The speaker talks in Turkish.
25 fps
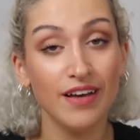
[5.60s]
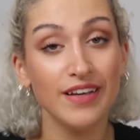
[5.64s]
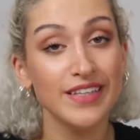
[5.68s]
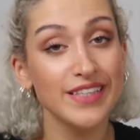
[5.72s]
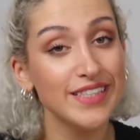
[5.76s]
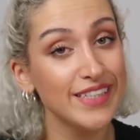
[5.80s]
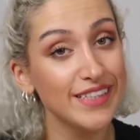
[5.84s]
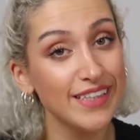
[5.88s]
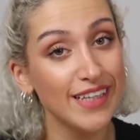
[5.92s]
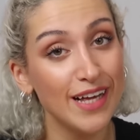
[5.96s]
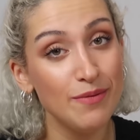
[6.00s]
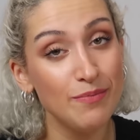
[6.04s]

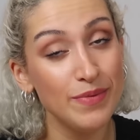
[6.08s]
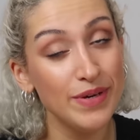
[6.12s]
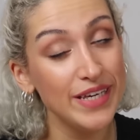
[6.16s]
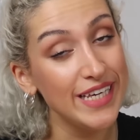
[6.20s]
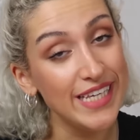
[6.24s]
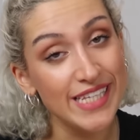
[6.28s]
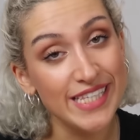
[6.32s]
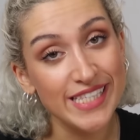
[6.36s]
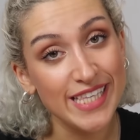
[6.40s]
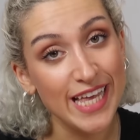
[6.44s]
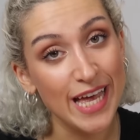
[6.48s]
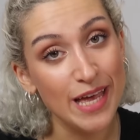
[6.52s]
kazıklanmayı
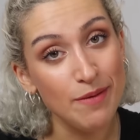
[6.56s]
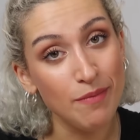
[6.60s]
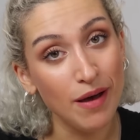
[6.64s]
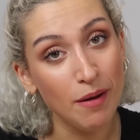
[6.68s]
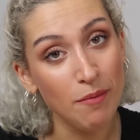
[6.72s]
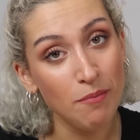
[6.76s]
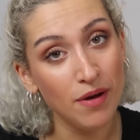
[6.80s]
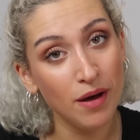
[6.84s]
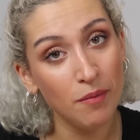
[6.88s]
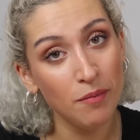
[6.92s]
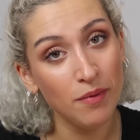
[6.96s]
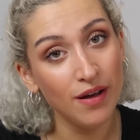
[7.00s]
hiç
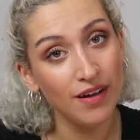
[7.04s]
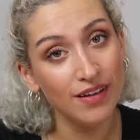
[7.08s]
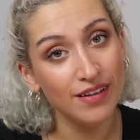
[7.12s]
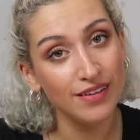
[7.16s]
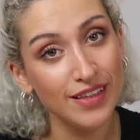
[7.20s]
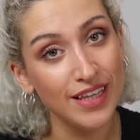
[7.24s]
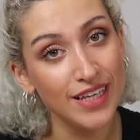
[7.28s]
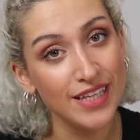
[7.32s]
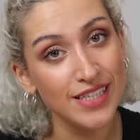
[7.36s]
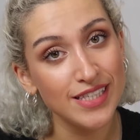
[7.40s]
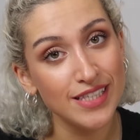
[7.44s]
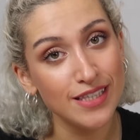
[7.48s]
sevmem ama
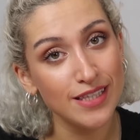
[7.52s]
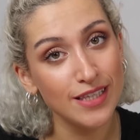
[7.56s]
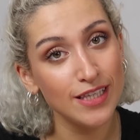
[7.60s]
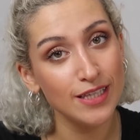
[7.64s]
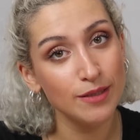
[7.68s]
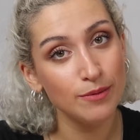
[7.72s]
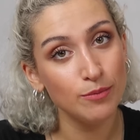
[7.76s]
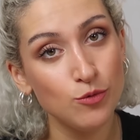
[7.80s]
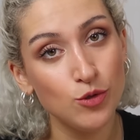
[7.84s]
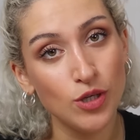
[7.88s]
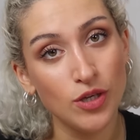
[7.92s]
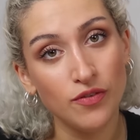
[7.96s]
ne yazık
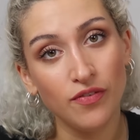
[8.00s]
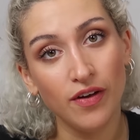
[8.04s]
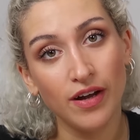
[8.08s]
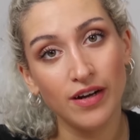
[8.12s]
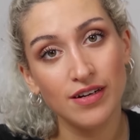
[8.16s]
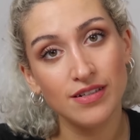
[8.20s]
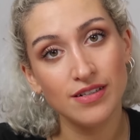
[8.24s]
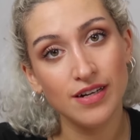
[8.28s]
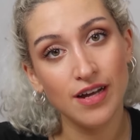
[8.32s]
ki bu sefer